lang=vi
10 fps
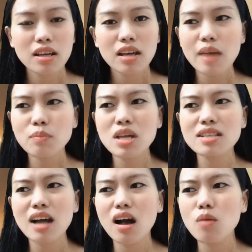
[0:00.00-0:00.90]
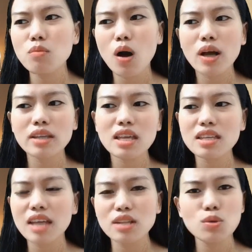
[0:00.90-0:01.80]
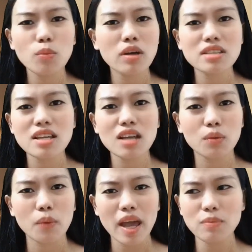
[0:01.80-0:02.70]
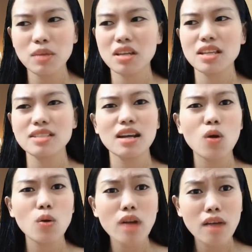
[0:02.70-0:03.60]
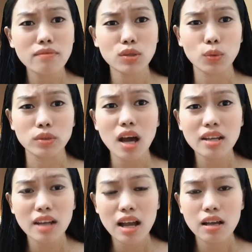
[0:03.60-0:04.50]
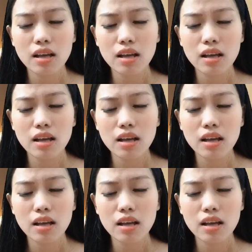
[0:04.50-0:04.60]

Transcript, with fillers: em nghĩ rằng không có cái tin nhắn chúc mừng sinh nhật của em thì người ta sẽ cô đơn và tủi thân á